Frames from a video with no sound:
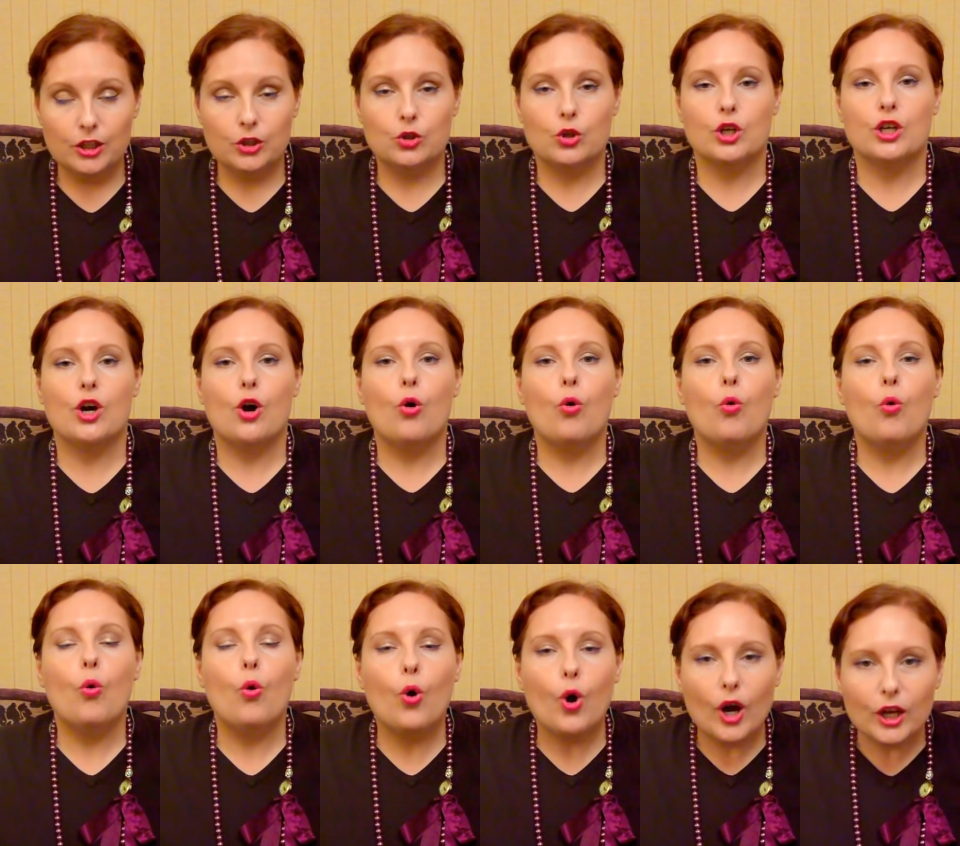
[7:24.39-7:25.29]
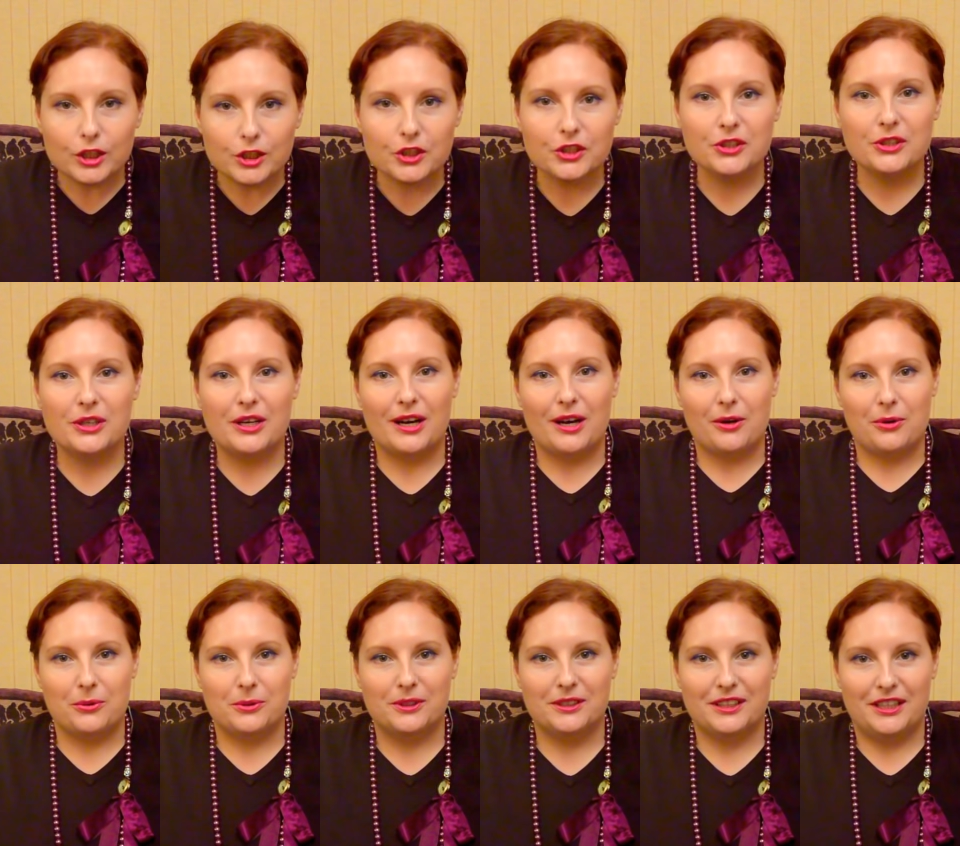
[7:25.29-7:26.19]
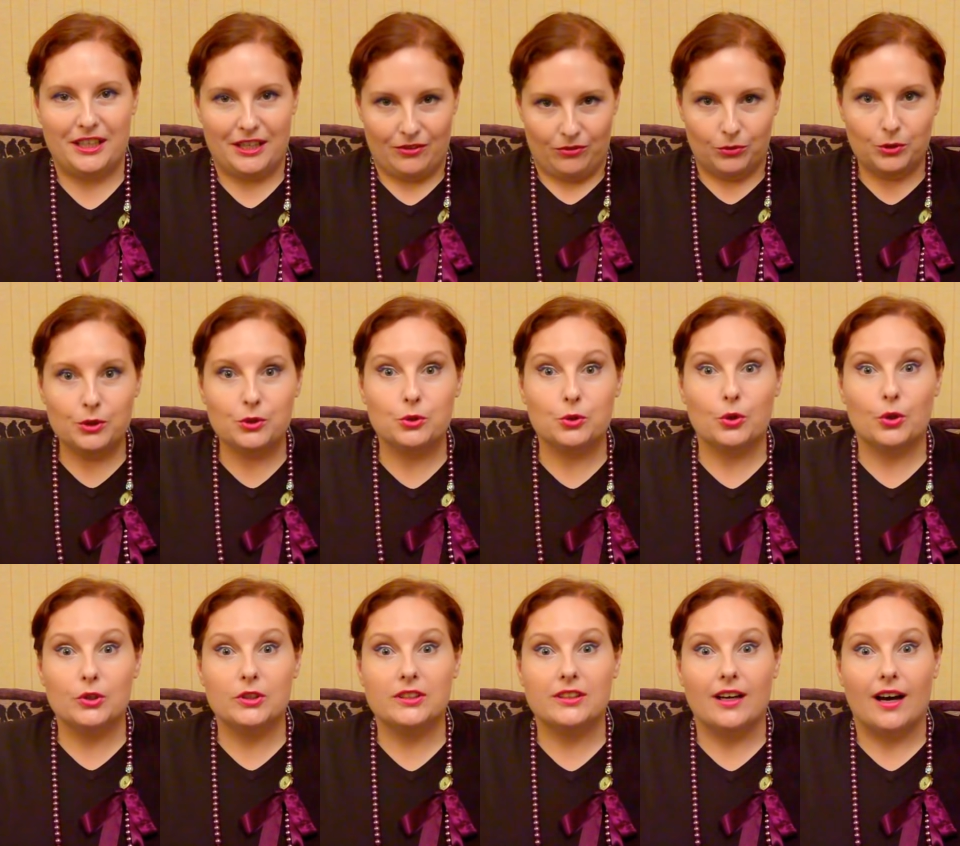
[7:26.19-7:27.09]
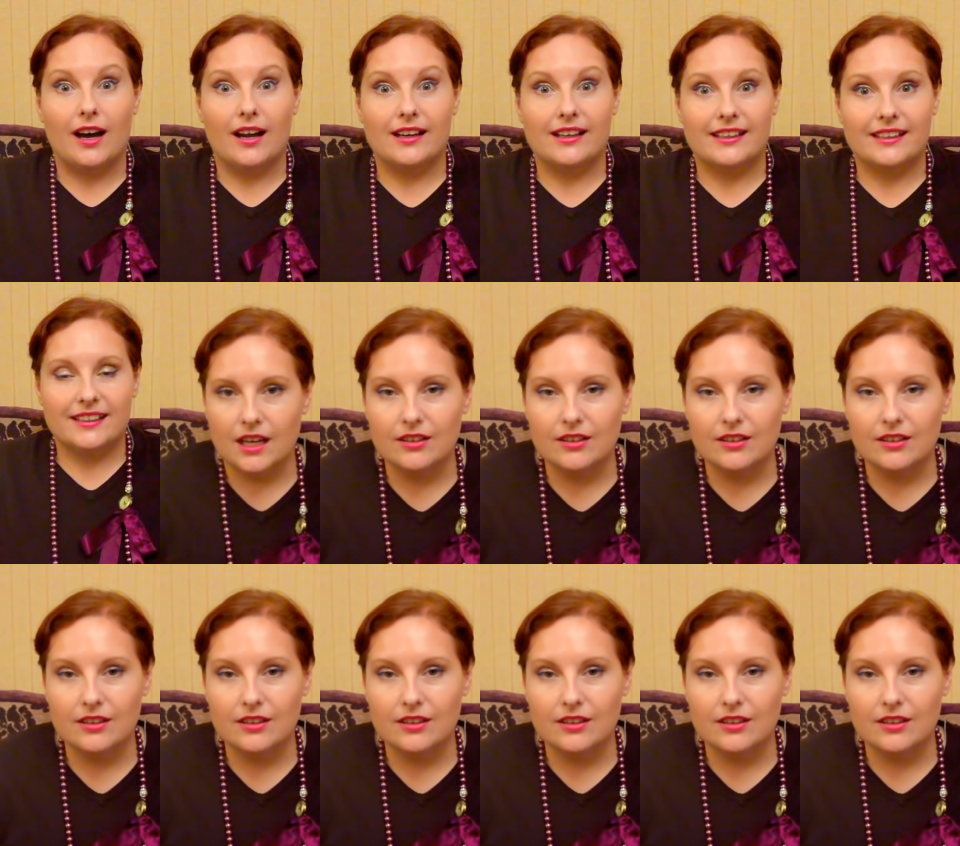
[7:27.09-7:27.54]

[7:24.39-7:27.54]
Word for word: только очень короткие, вот до талии.